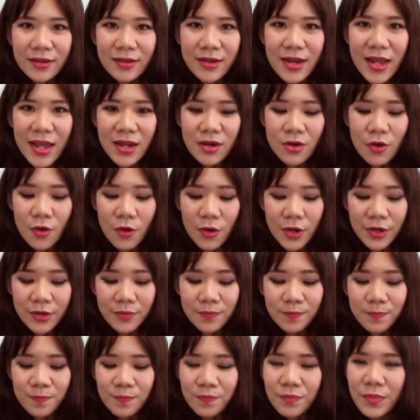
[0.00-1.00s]
แน่นอน
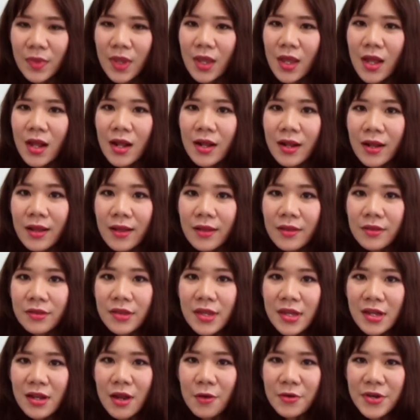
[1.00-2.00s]

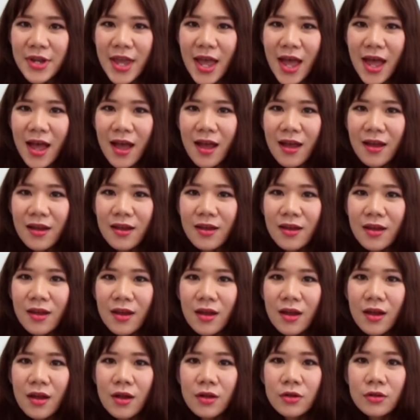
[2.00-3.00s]
สิ่งเหล่านี้
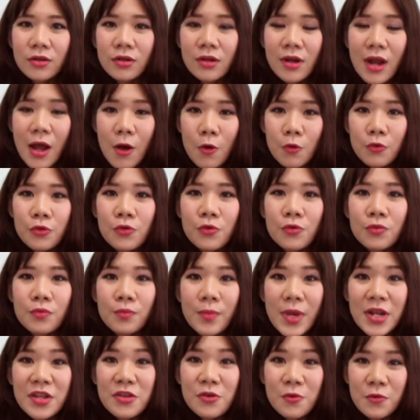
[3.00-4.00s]
เราอยู่
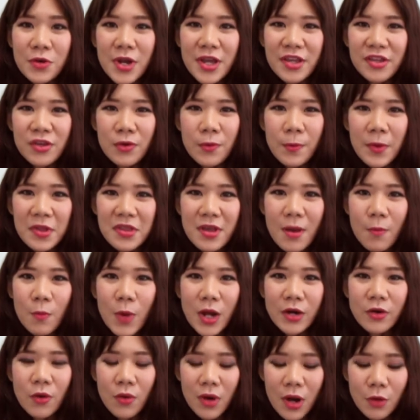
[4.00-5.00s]
มันอยู่ในชีวิตประ
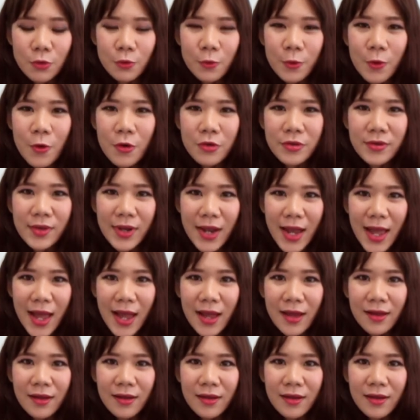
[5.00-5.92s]
จำวันของเราทุกคนอยู่แล้ว